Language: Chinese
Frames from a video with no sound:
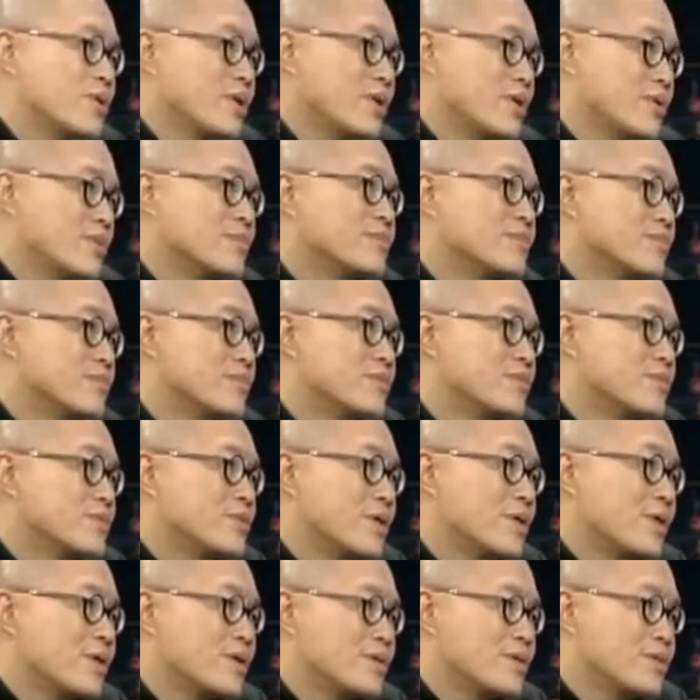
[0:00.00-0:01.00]
微量元素，
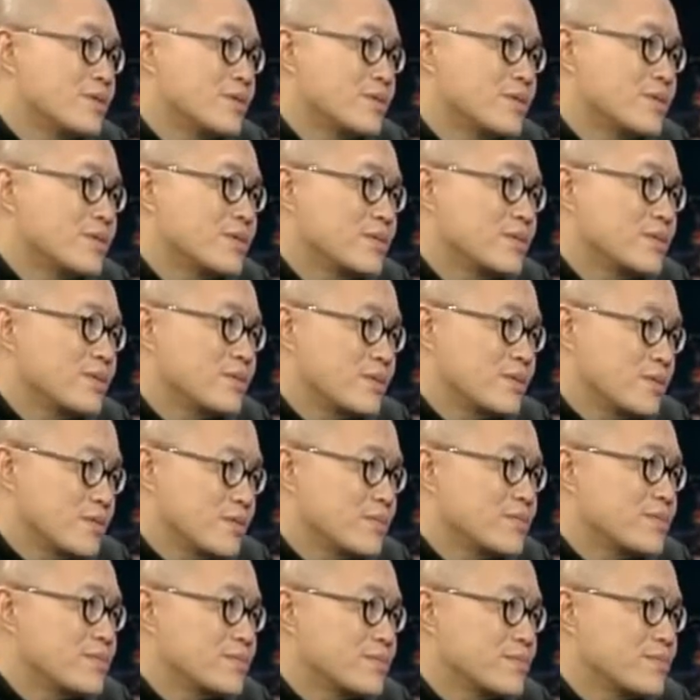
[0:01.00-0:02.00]
所以你
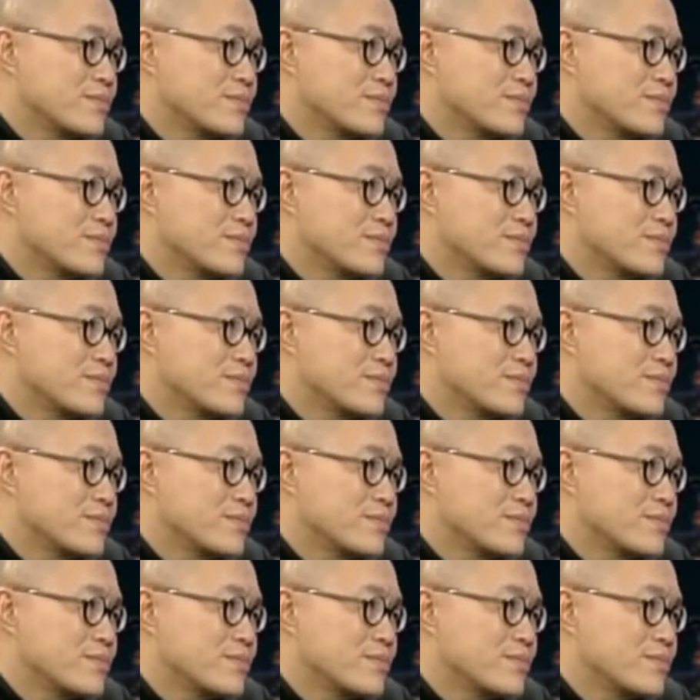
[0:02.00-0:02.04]
看